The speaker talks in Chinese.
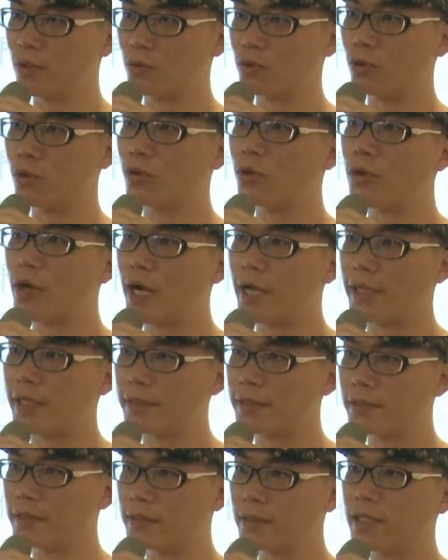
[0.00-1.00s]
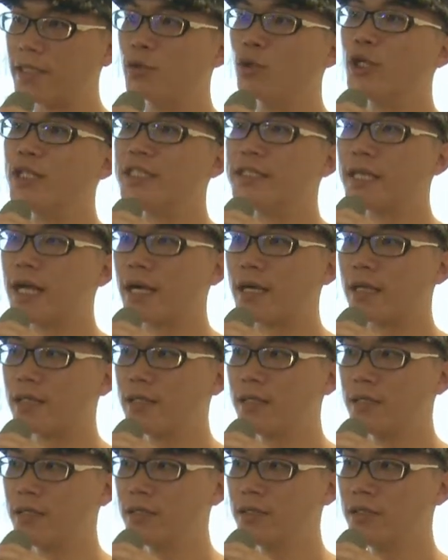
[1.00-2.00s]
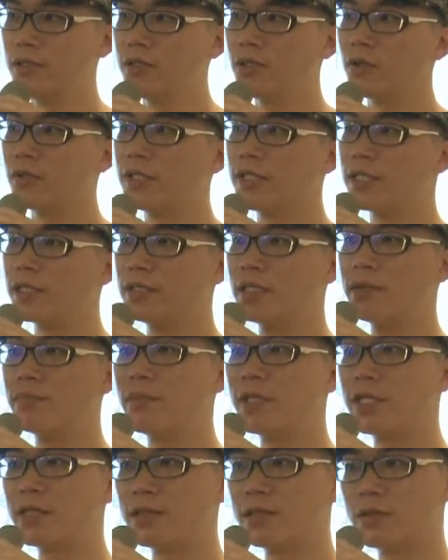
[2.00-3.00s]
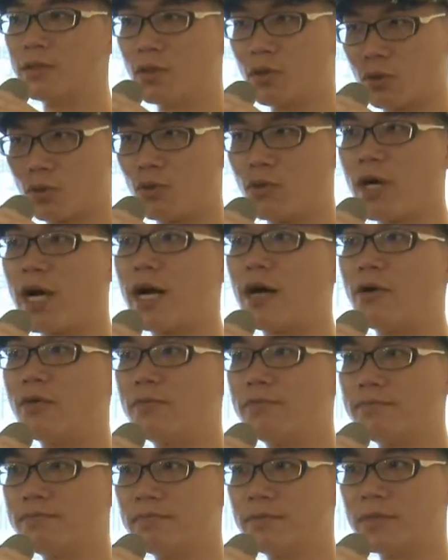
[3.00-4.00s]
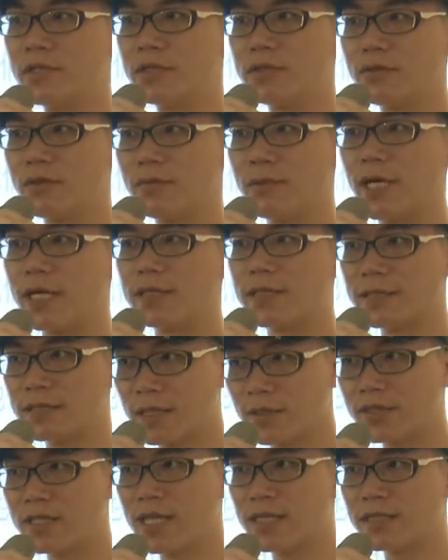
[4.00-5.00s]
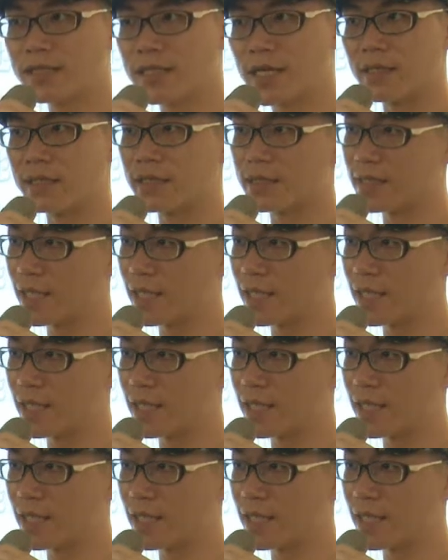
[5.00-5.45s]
有多坏？理论上救一个人命就有多好，对吧？你照这样想，你